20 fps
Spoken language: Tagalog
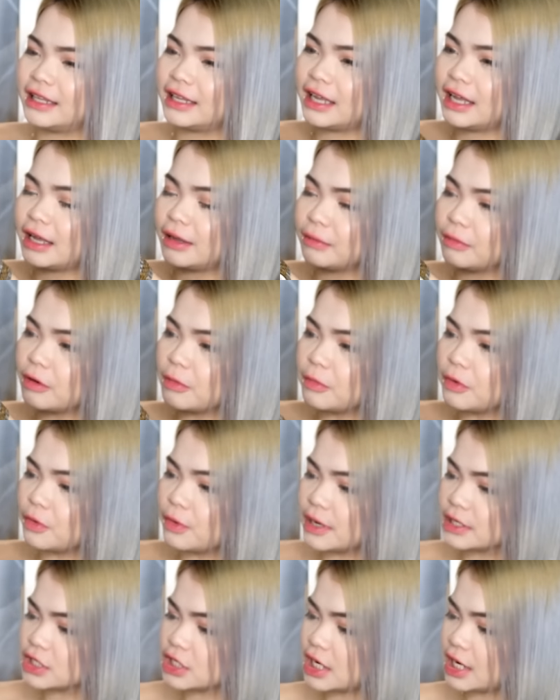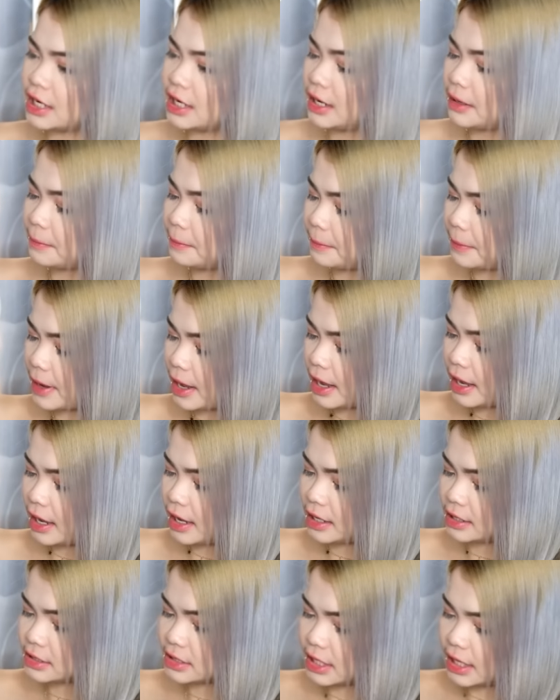Um, kumuha siya ng
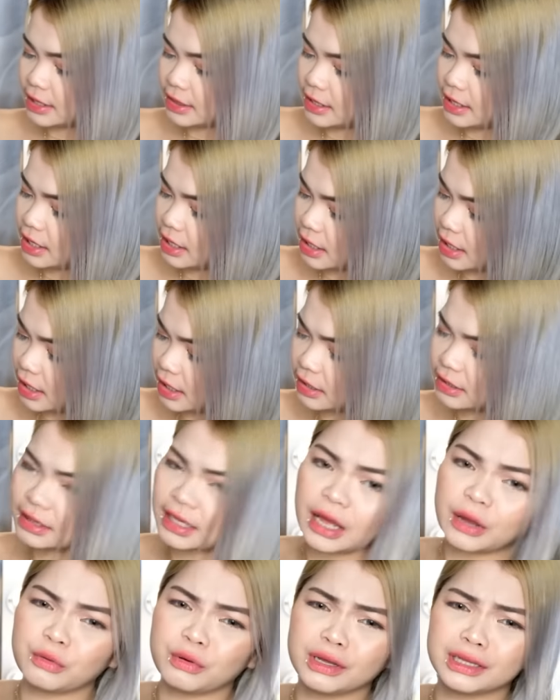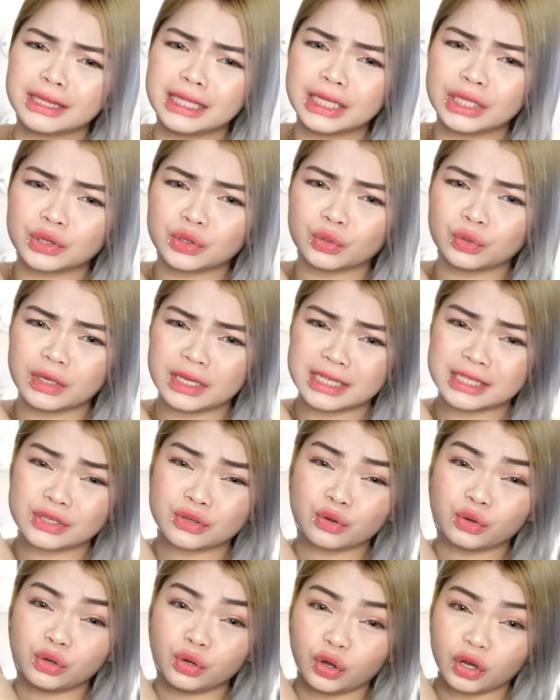pants. I think ang tawag dito is
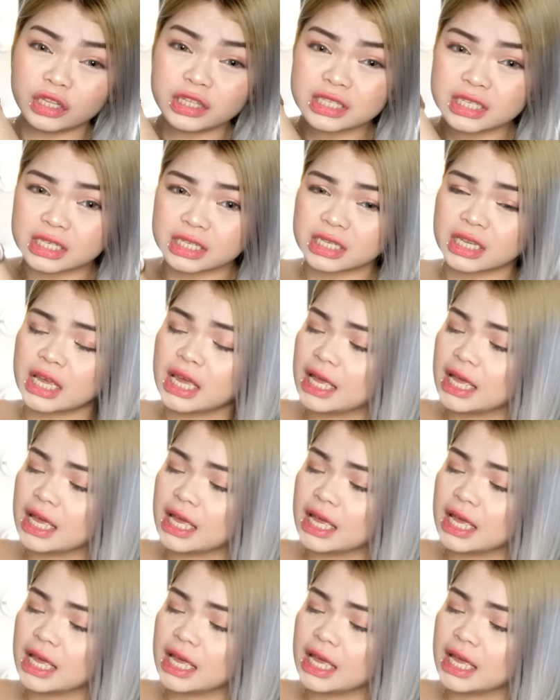culottes.